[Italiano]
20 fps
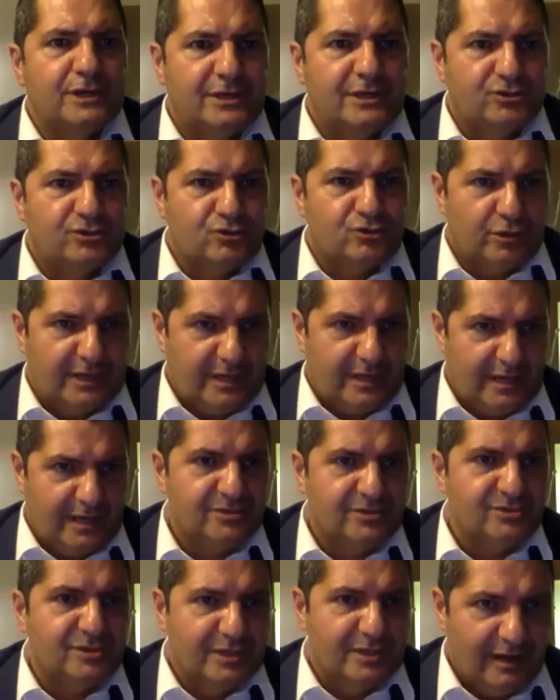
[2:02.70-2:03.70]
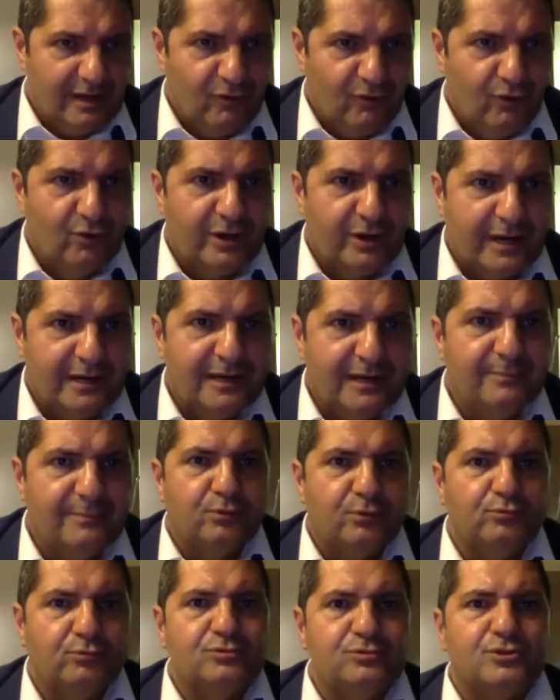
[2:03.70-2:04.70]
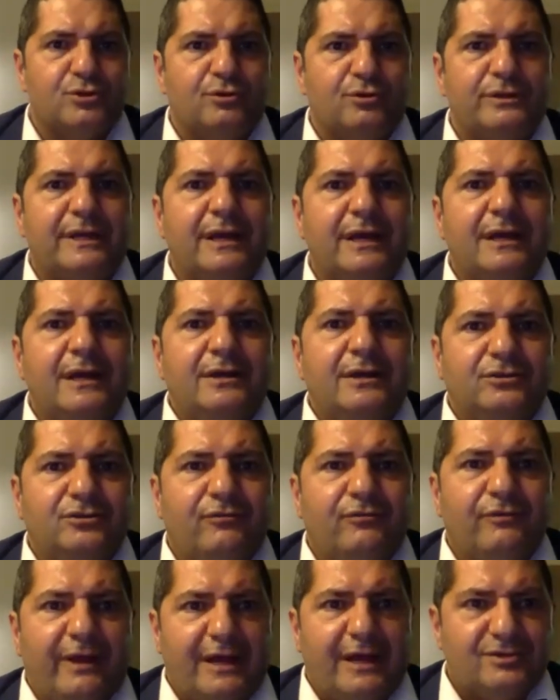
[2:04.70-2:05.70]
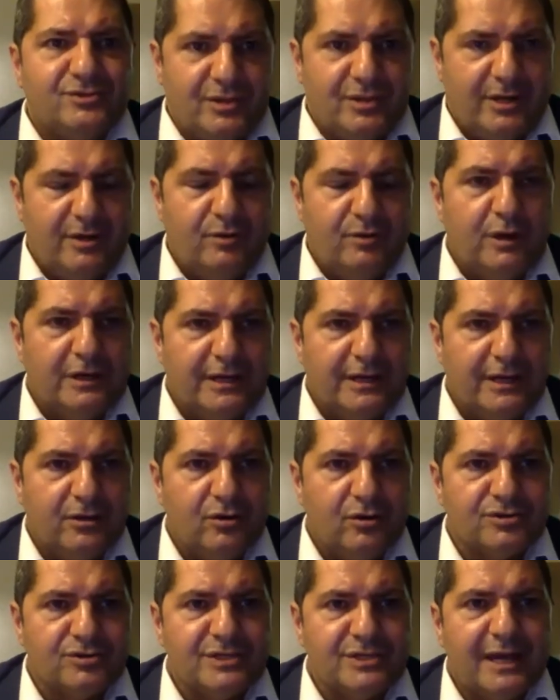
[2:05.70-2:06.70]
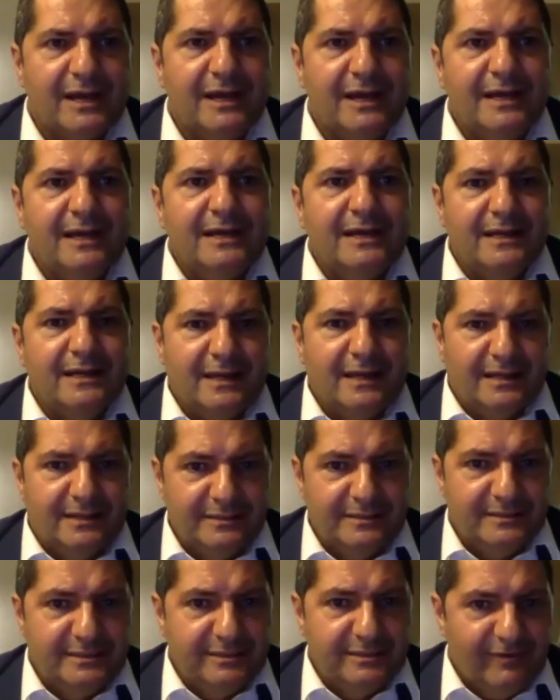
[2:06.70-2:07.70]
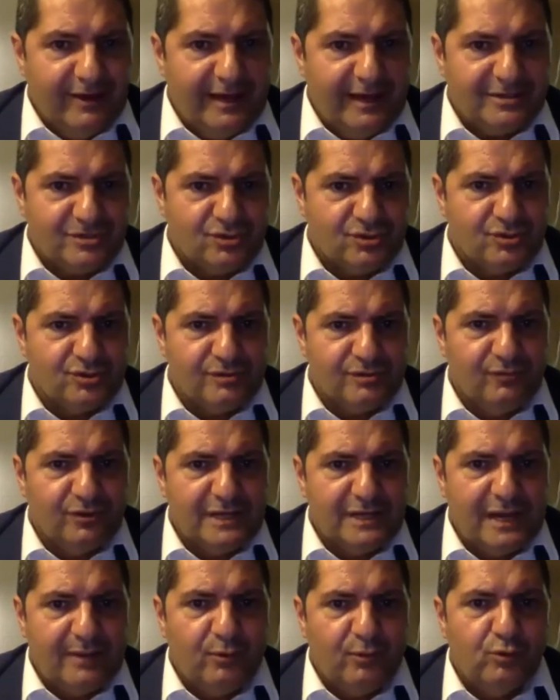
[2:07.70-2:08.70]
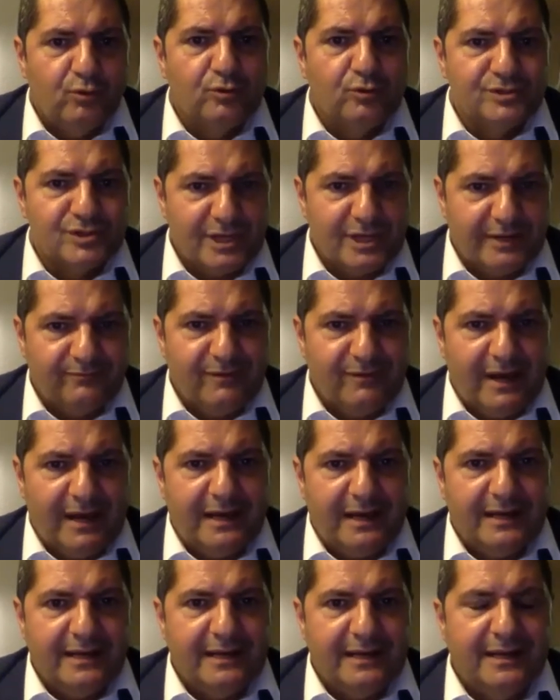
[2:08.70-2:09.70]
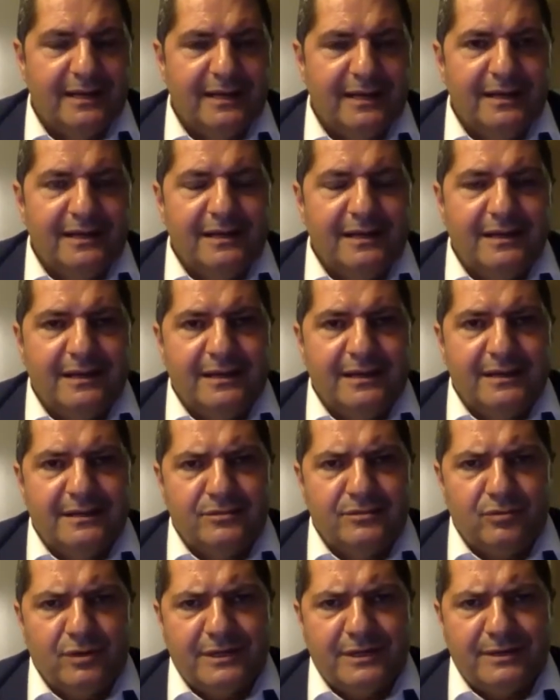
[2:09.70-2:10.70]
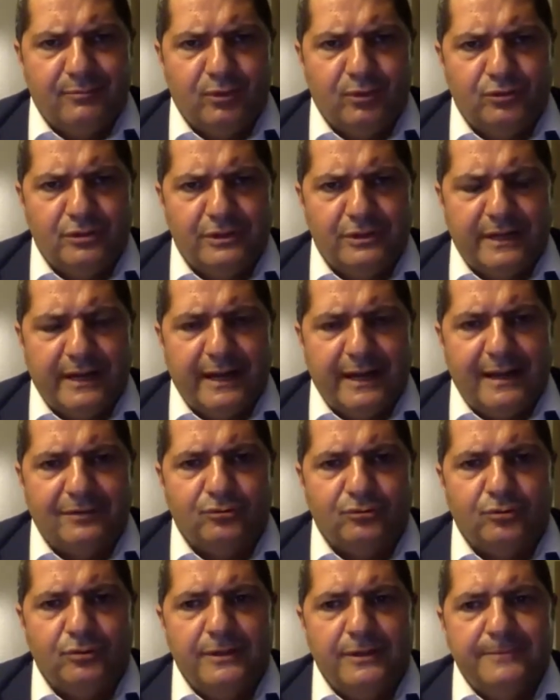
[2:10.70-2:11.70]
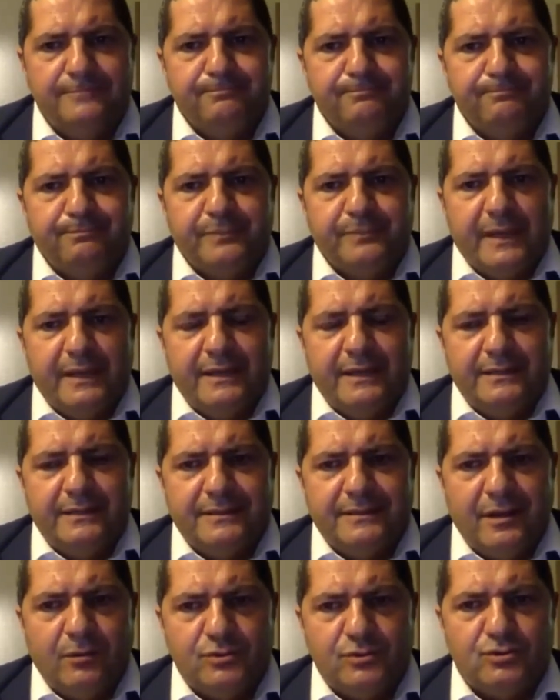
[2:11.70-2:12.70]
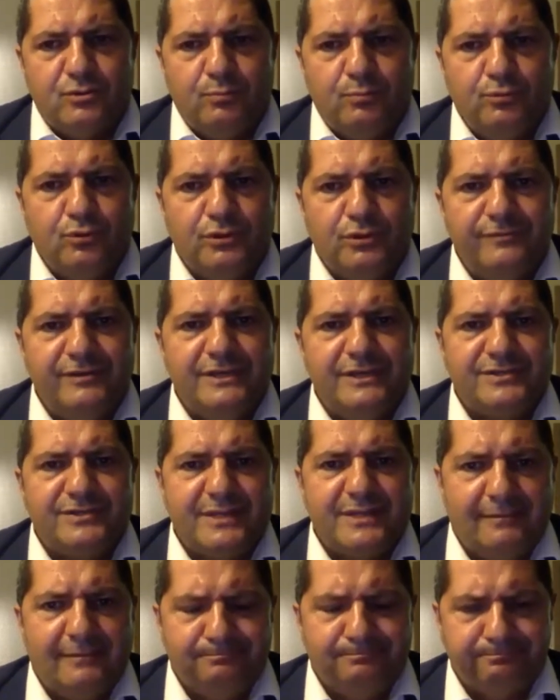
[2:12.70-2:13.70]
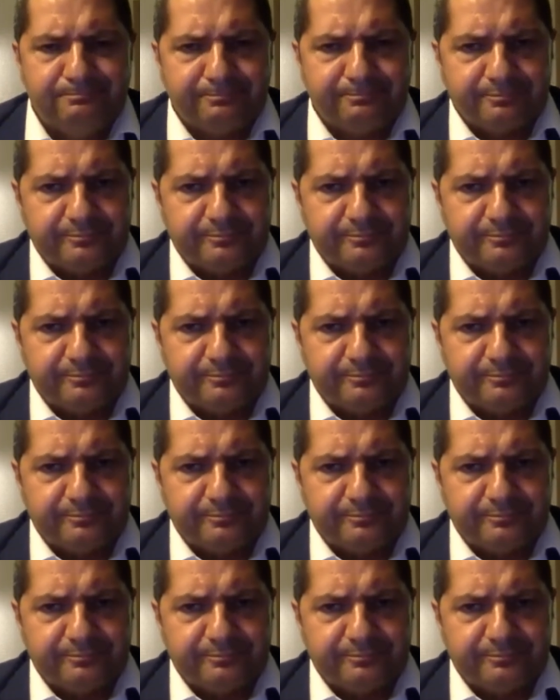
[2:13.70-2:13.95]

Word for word: e ciò che si lavora nelle produzioni dovrà essere qualcosa eh, di diverso se vogliamo conservare eh, in qualche modo il creato. Eh, da questo punto di vista